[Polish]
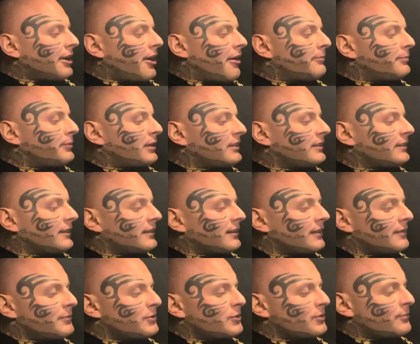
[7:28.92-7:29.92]
No, plany na
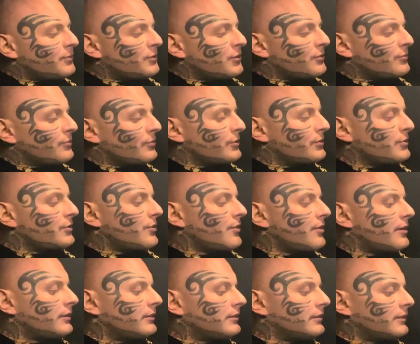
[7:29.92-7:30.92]
najbliższą przyszłość.
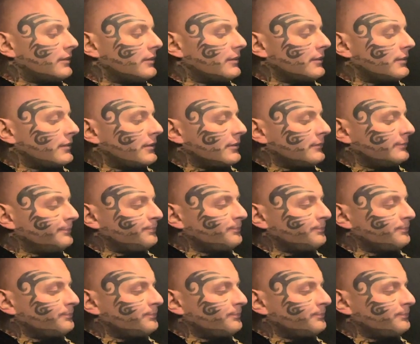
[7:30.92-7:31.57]
Yy,